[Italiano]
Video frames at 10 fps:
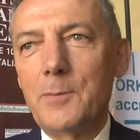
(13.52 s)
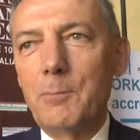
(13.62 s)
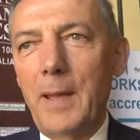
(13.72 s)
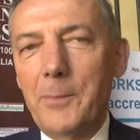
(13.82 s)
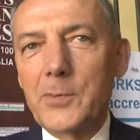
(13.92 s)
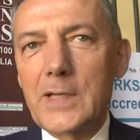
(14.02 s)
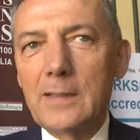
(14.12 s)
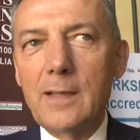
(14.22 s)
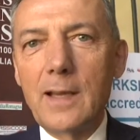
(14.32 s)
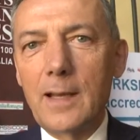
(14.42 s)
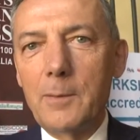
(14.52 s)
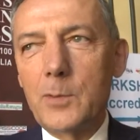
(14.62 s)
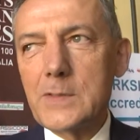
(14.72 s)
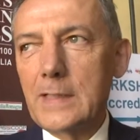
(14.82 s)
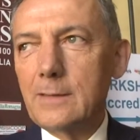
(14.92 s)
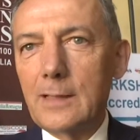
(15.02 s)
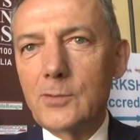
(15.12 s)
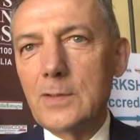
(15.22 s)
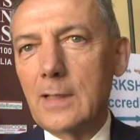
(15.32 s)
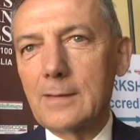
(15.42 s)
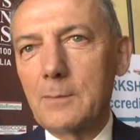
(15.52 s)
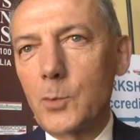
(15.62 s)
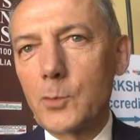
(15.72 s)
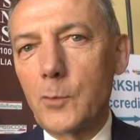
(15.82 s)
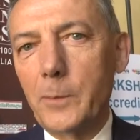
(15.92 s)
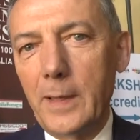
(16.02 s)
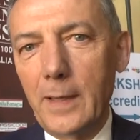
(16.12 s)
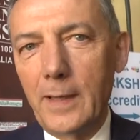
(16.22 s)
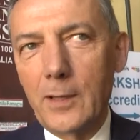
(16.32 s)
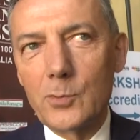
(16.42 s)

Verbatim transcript: Beh, possiamo dire che la borsa intanto è andata molto bene,